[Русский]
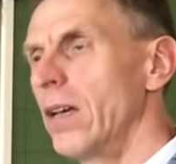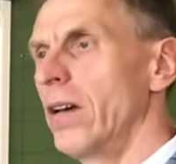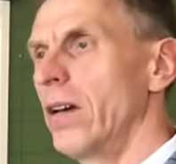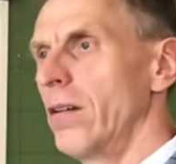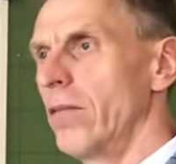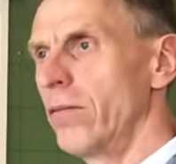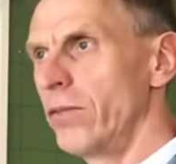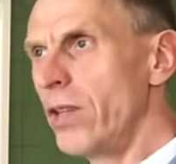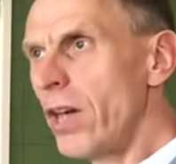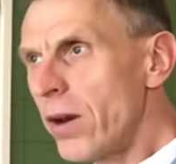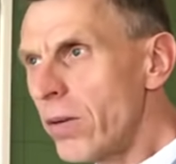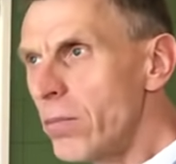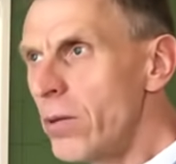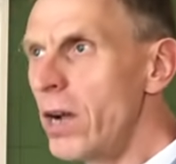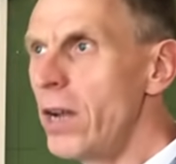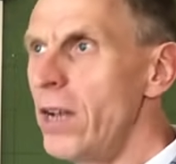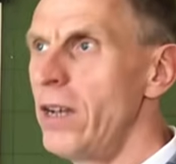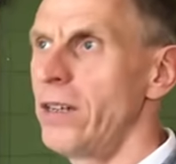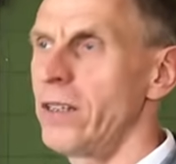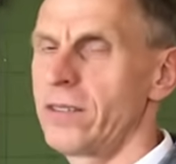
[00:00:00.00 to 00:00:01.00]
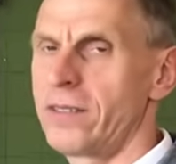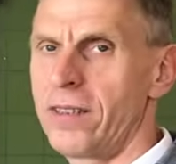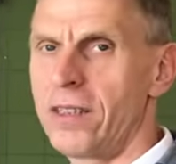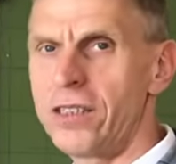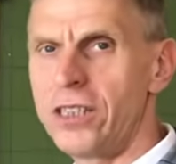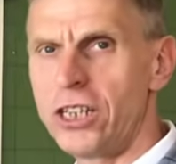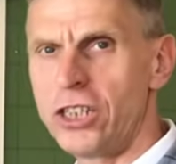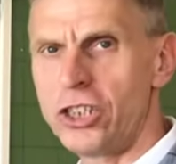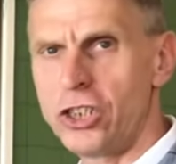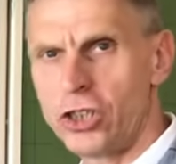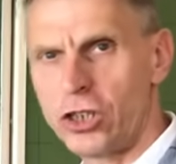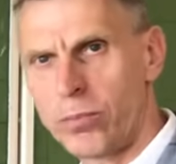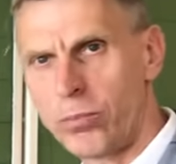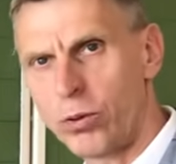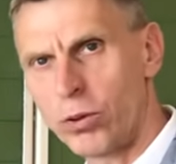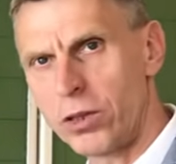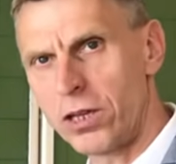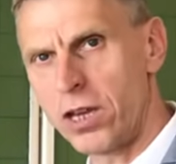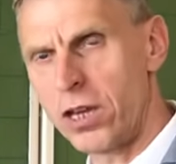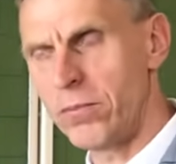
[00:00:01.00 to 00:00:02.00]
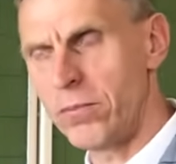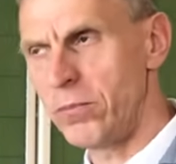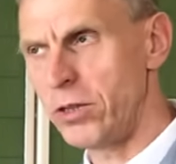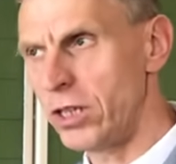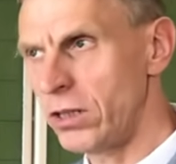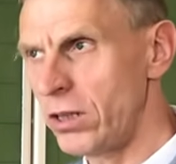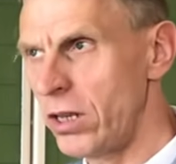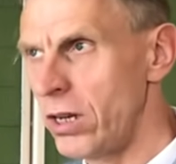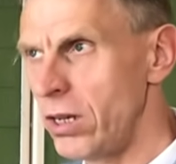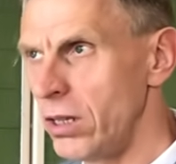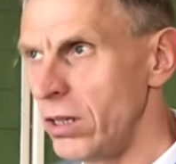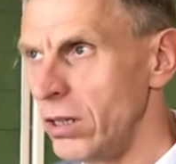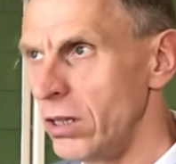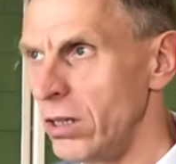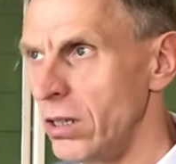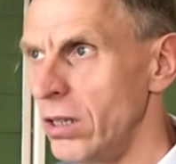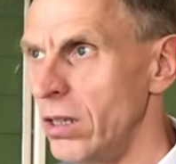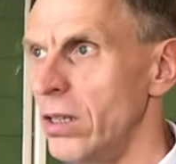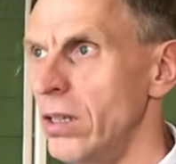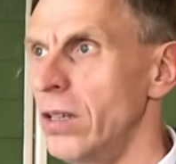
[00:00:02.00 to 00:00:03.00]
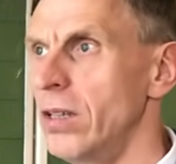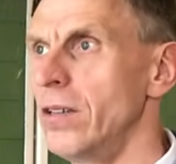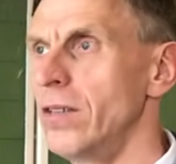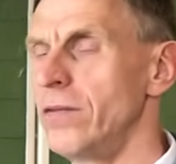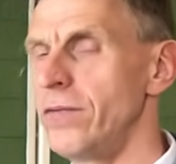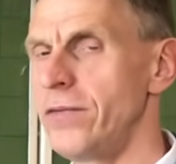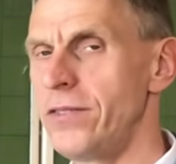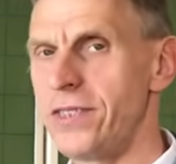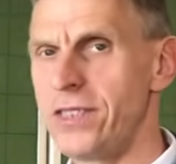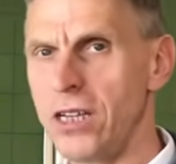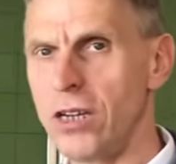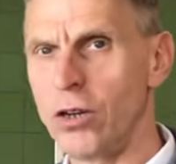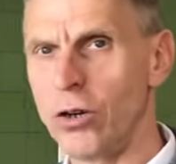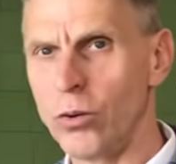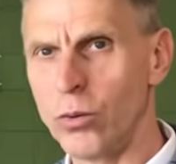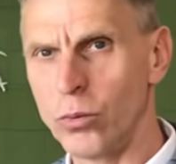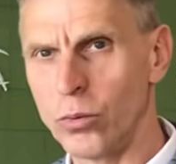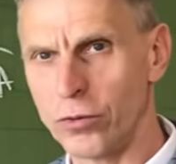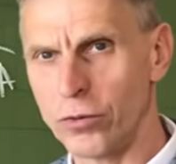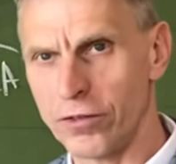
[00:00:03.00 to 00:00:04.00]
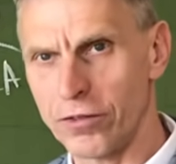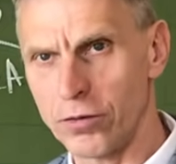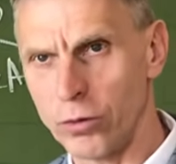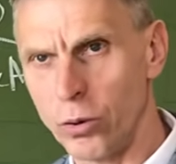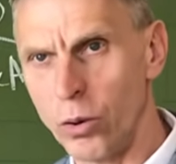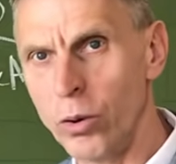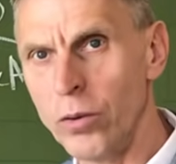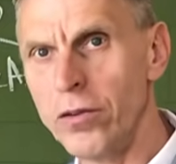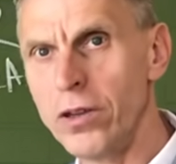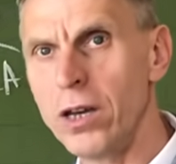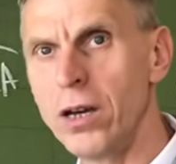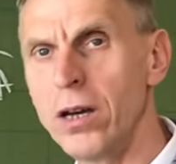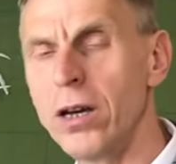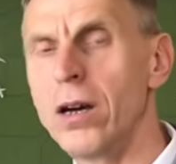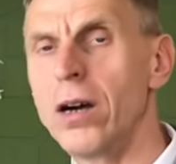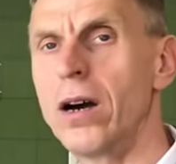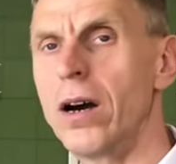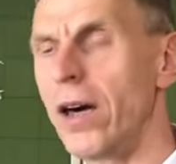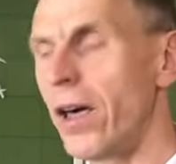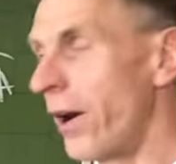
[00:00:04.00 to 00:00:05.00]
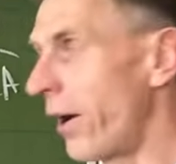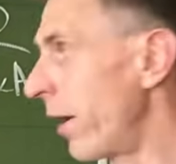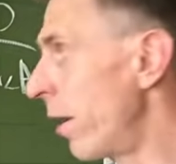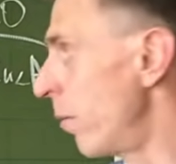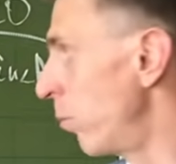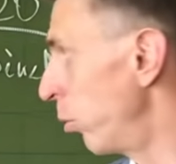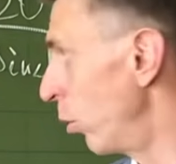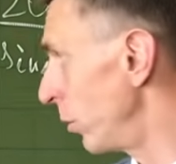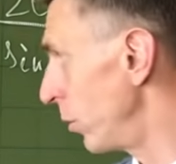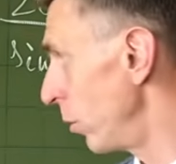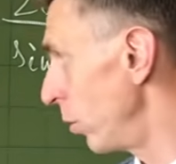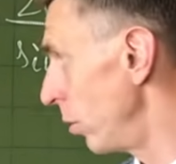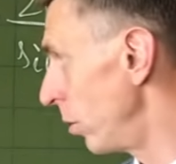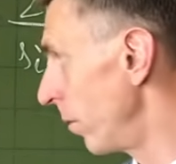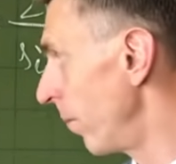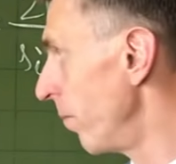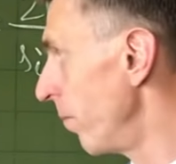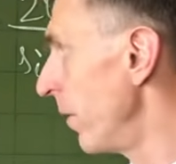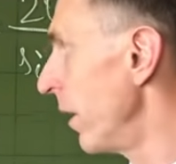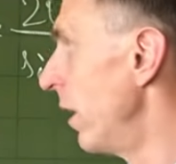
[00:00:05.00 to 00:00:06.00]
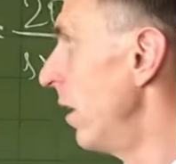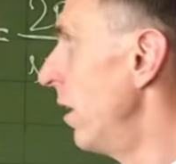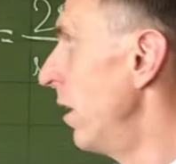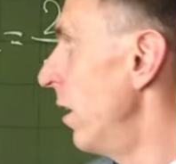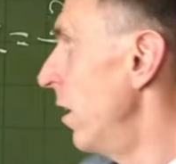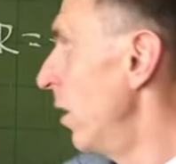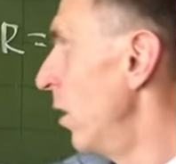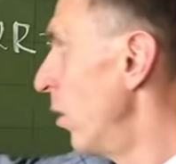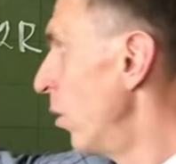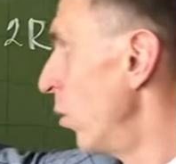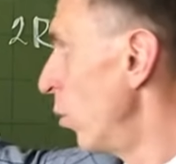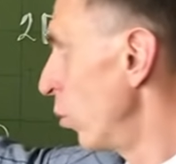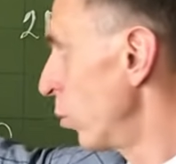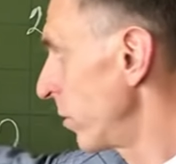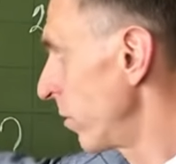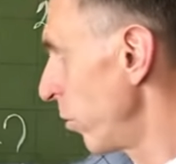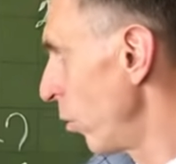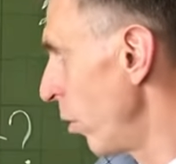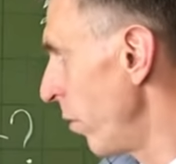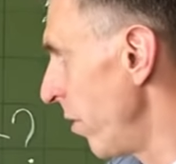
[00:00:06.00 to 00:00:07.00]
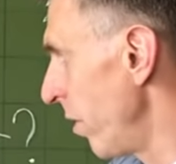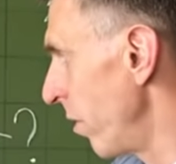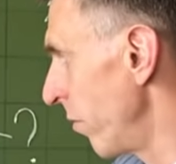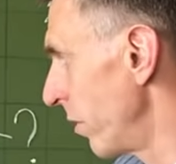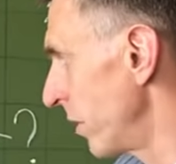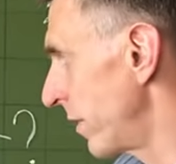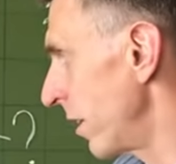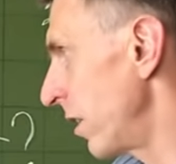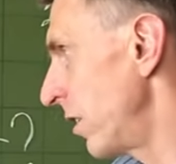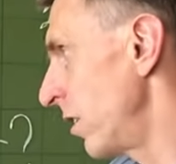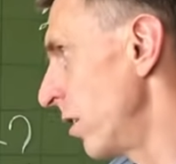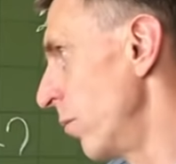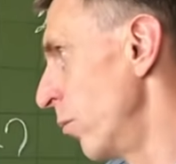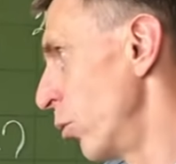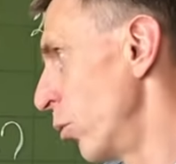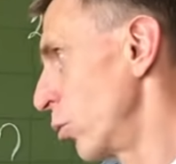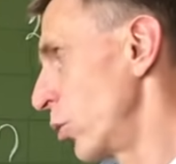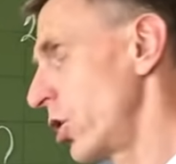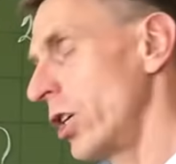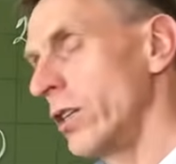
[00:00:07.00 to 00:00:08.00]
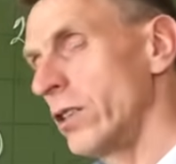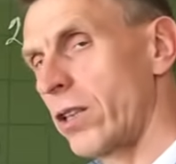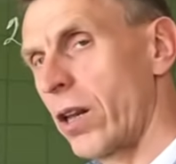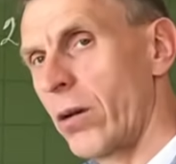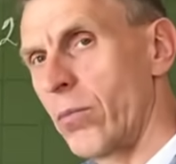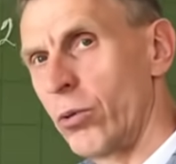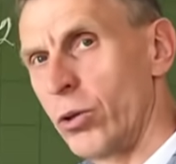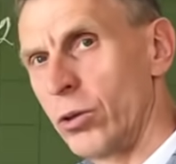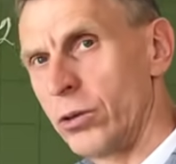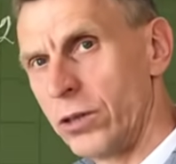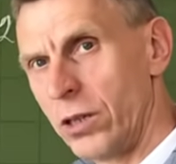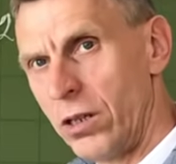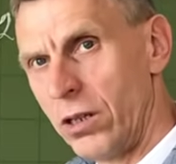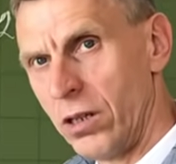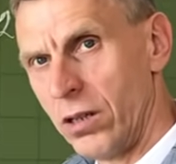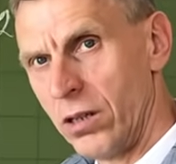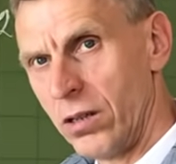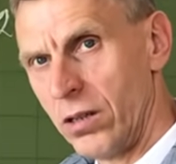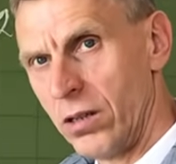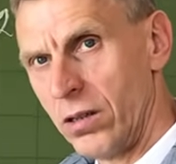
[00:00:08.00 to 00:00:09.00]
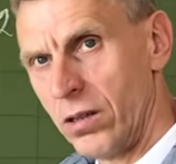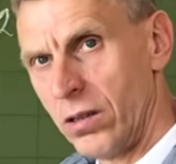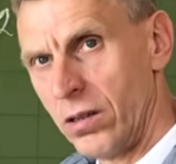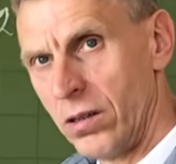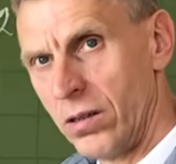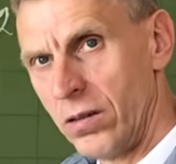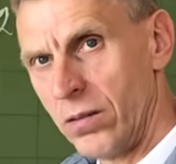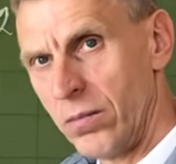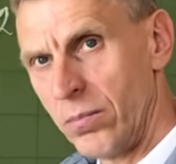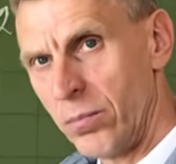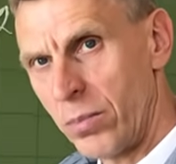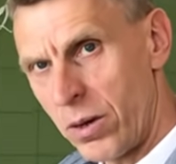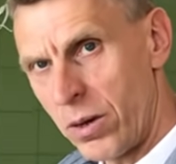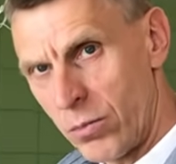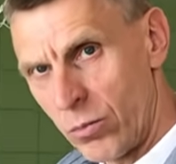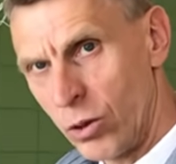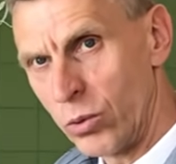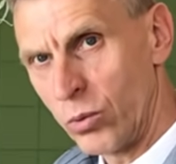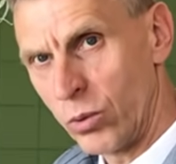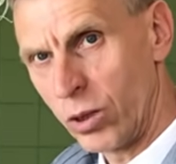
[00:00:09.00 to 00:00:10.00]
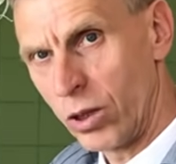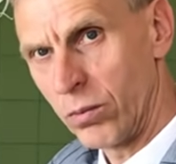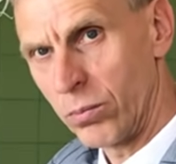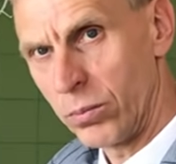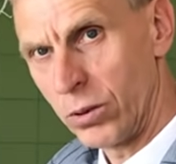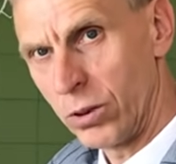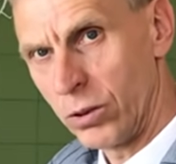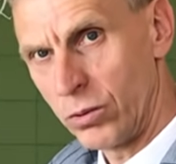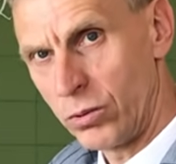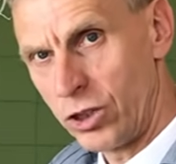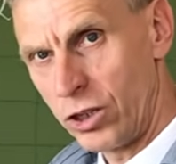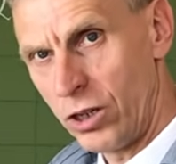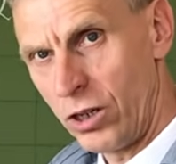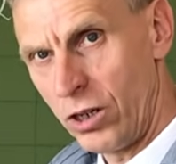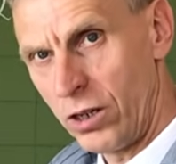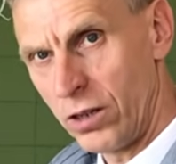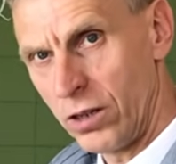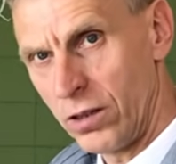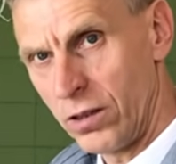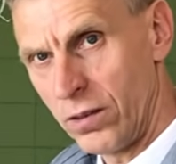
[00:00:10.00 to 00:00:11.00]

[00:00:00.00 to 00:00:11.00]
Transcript: В нормальных задачах по геометрии все условия работают. Условия высоты мы уже отработали. Прямой угол получили.